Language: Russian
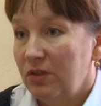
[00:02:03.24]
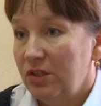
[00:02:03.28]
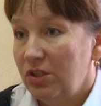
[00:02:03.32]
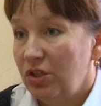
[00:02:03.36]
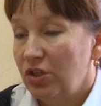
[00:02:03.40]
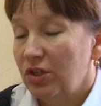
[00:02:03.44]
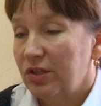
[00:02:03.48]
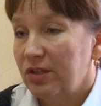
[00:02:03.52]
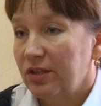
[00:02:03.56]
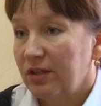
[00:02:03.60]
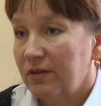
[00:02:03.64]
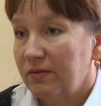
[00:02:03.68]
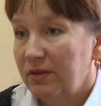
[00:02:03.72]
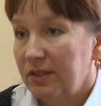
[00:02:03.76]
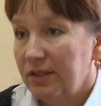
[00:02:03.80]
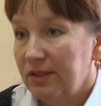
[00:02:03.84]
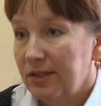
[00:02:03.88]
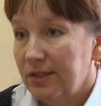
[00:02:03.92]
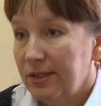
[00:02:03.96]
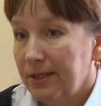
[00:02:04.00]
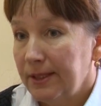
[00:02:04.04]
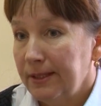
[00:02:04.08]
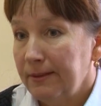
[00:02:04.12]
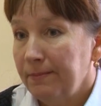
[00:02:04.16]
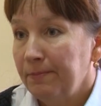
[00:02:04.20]
физического
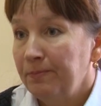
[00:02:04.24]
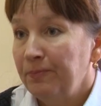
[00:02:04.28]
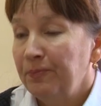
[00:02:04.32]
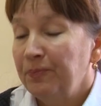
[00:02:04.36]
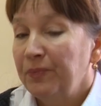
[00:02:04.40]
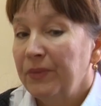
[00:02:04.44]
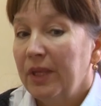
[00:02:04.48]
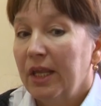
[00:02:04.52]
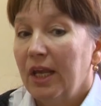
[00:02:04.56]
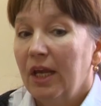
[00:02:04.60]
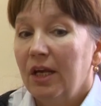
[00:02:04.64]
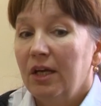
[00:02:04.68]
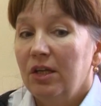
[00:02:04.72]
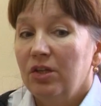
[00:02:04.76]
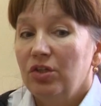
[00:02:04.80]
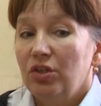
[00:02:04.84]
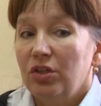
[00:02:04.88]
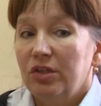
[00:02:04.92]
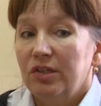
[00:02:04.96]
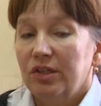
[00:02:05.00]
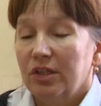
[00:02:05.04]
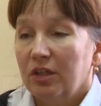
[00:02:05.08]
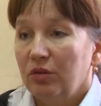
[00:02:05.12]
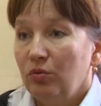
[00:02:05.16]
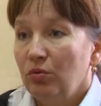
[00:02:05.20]
лица»,
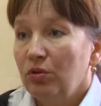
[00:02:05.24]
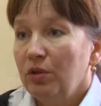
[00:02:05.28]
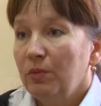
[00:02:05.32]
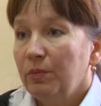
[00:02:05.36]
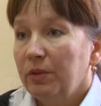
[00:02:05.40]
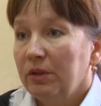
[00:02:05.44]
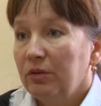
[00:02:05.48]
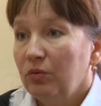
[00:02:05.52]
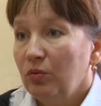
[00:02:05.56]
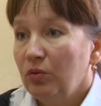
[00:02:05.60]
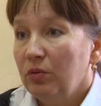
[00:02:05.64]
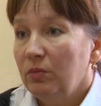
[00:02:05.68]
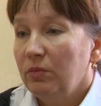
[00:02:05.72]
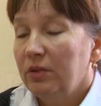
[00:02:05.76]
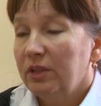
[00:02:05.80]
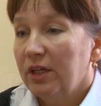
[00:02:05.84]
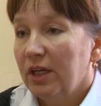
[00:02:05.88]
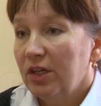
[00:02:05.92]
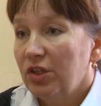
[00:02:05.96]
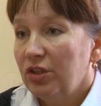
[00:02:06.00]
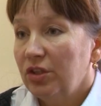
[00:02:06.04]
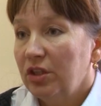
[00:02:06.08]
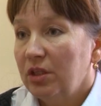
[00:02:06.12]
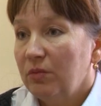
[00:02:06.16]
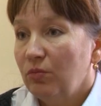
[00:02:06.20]
через который потом
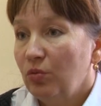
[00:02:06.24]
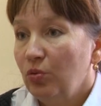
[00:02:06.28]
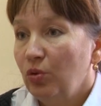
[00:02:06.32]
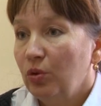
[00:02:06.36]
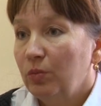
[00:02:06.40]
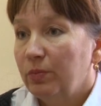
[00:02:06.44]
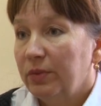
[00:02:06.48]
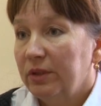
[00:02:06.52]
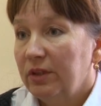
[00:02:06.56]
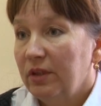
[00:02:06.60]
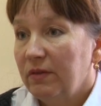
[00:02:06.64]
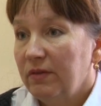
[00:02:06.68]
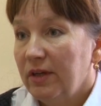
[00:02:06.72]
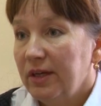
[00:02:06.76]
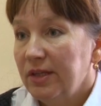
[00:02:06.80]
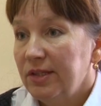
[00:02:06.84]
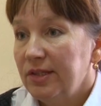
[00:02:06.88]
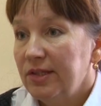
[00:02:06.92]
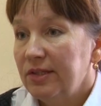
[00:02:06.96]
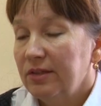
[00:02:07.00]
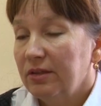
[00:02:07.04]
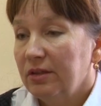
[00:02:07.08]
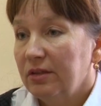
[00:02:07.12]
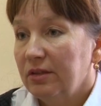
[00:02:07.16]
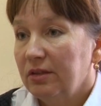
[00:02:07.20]
граждане могут
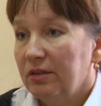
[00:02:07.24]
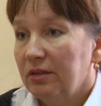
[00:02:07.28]
подавать